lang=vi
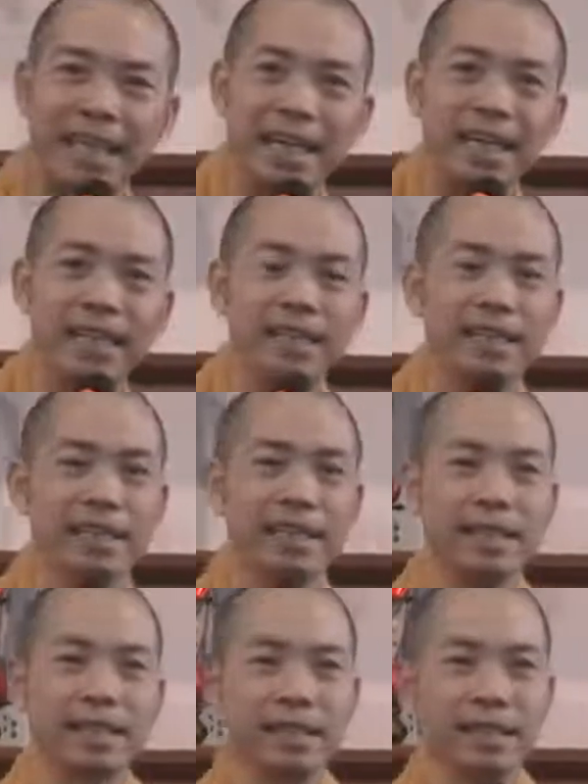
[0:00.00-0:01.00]
tới.
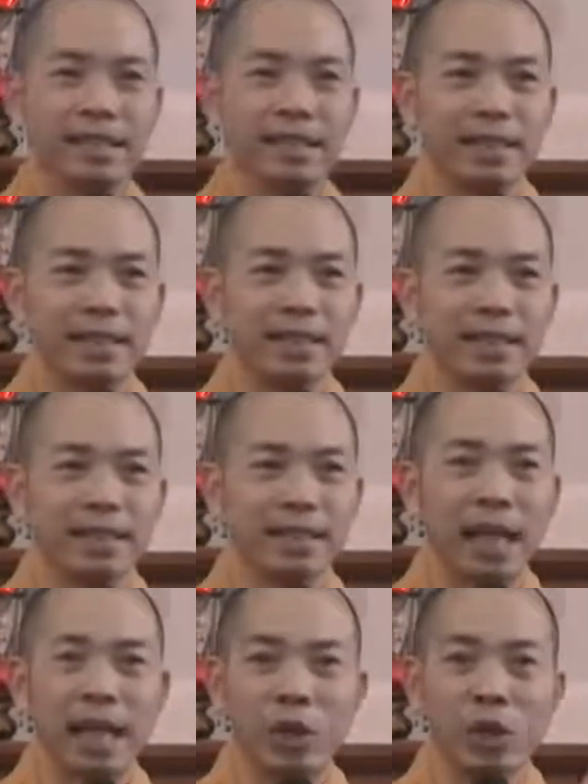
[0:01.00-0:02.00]

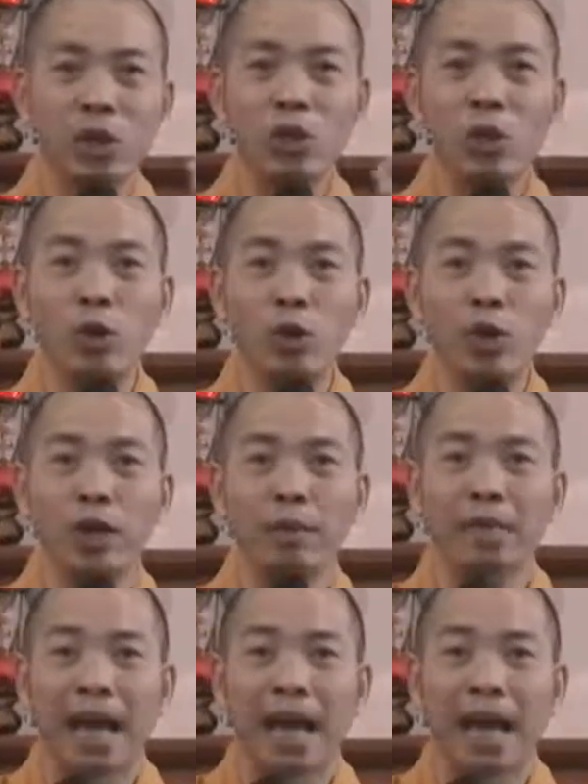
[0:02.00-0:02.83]
Thầy này nói có duyên lắm,